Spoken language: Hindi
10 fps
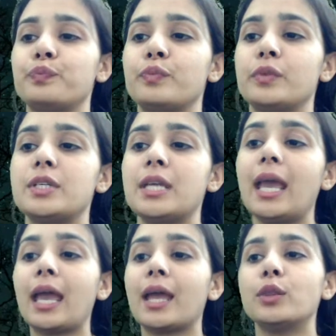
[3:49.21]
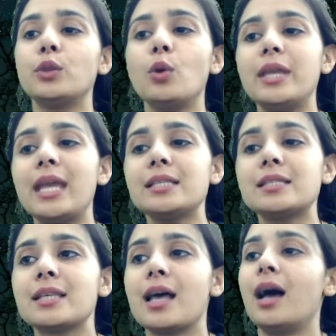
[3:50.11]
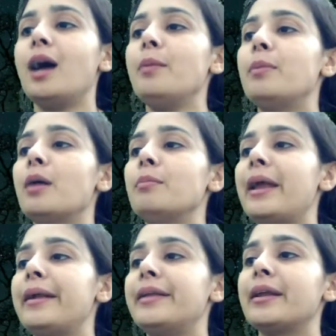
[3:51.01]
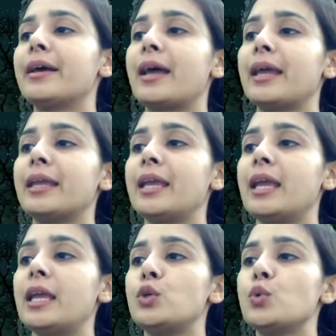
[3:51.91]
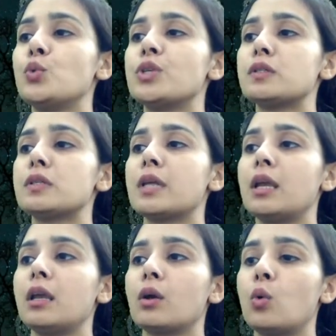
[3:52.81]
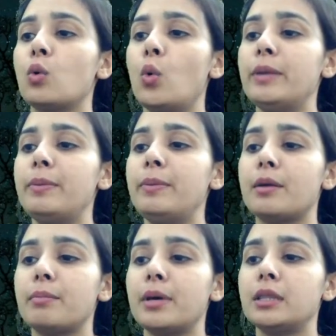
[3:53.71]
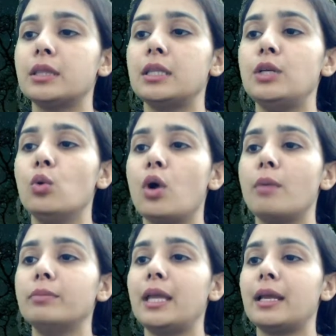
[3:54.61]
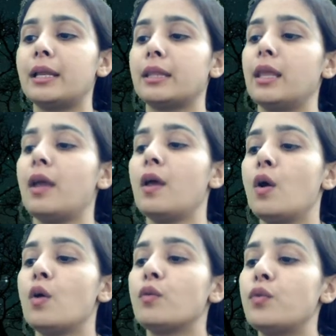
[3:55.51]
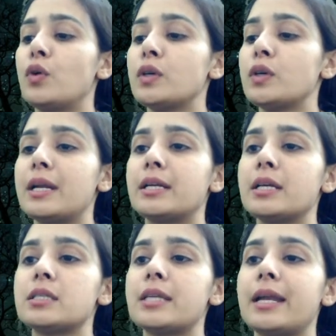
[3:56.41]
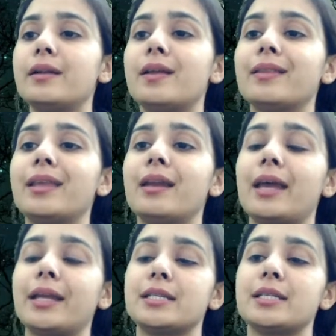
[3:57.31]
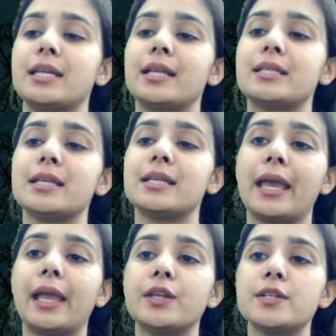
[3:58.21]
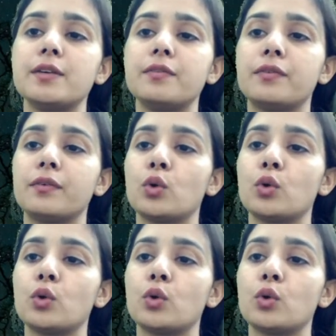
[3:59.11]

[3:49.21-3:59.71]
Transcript: ठीक है तो ये अब हम एंटर कराएंगे यूज़र से कोई भी नंबर तीनों को हम देख लेते हैं फर्स्ट लेटस एंटर देयर नाइन्टी इट्स अ नेगेटिव कूल